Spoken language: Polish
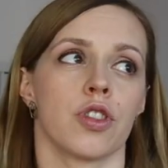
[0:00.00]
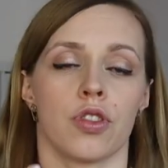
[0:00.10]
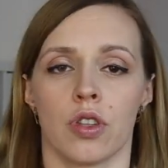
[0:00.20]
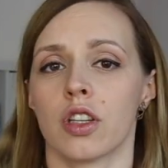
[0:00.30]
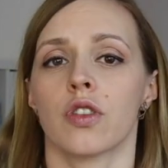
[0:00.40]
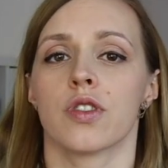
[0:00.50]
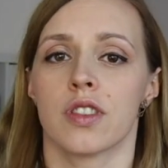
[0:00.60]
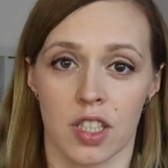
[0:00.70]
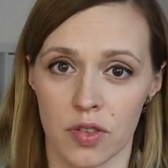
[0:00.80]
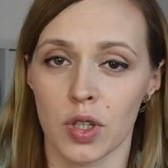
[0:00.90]
jeszcze się dodatkowo
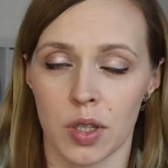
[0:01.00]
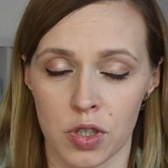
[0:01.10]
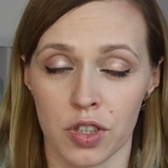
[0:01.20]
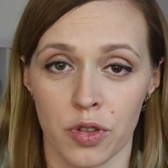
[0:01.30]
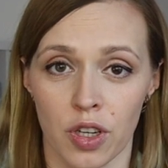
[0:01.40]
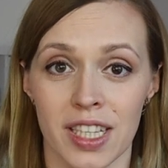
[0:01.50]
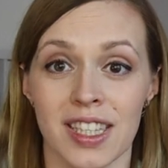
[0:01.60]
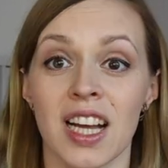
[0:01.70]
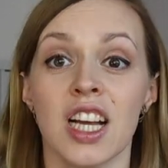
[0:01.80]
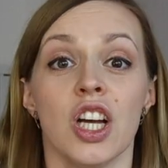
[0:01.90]
zdenerwuję na przykład w
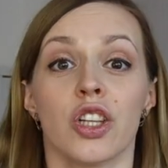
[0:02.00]
kolejce,